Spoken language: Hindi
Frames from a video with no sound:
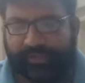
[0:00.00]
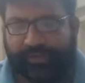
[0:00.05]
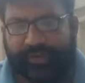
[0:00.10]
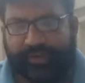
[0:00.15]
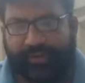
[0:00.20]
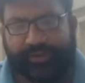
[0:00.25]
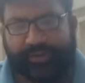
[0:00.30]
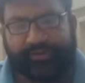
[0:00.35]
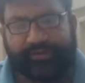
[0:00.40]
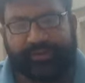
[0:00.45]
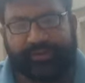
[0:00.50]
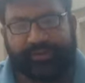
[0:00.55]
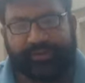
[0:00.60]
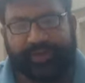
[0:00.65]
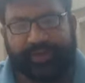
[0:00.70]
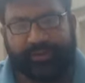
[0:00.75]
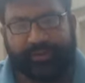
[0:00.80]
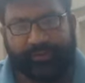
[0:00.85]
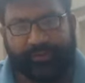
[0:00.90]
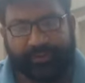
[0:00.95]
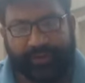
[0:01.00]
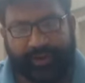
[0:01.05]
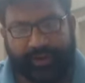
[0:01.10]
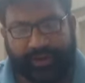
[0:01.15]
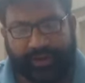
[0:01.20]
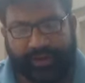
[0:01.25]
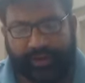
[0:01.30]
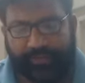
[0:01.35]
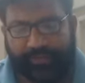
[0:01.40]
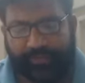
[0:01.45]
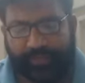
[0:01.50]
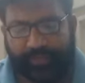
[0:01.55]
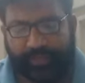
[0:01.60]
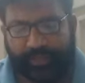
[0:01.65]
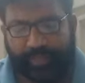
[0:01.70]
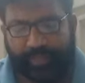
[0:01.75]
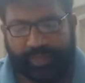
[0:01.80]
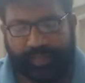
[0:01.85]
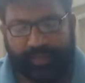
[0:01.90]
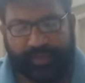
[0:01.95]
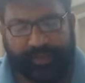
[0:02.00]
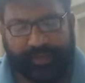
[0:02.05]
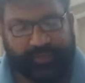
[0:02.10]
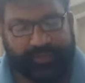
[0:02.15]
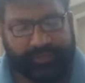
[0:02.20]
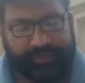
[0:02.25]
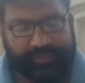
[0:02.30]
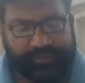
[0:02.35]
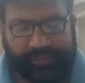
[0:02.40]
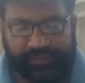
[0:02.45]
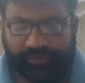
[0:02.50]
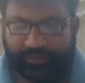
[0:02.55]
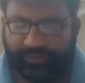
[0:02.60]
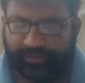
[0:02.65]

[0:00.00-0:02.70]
आपका मकसद हल हो गया है मज़ीद